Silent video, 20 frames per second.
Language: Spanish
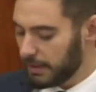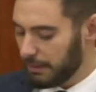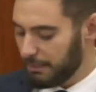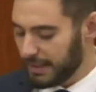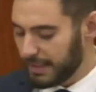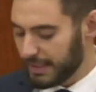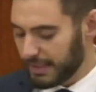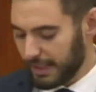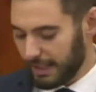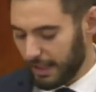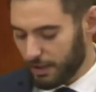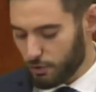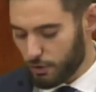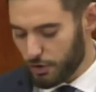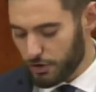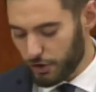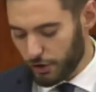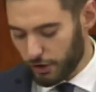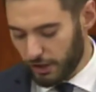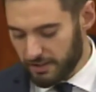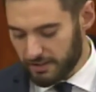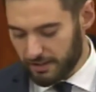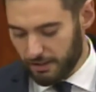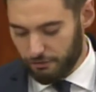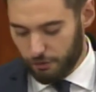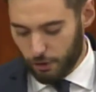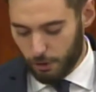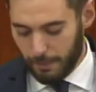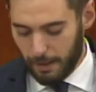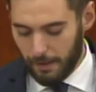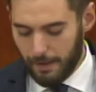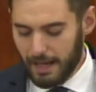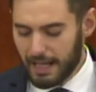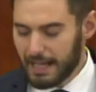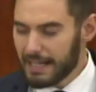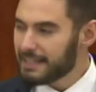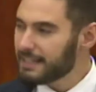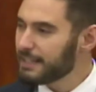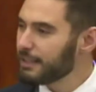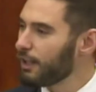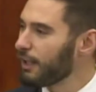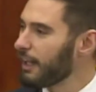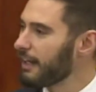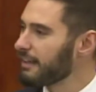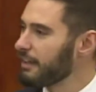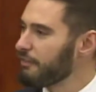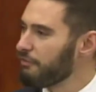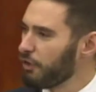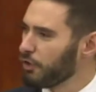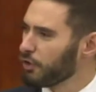limitar a las cuestiones de forma, sino a las